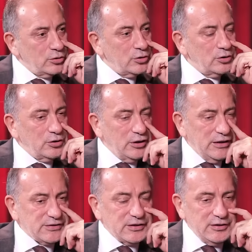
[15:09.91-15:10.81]

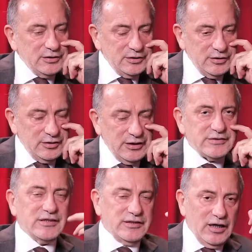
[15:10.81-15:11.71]
Ee, eski e,
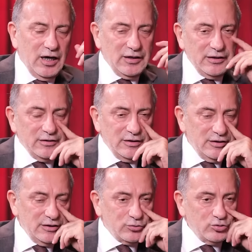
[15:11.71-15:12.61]
eski değil halen
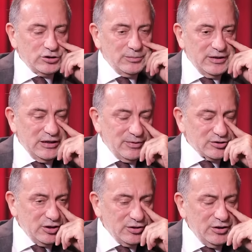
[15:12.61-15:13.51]
e, Tunceli Belediye
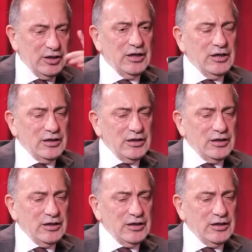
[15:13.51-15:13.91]
Başkanı adayı.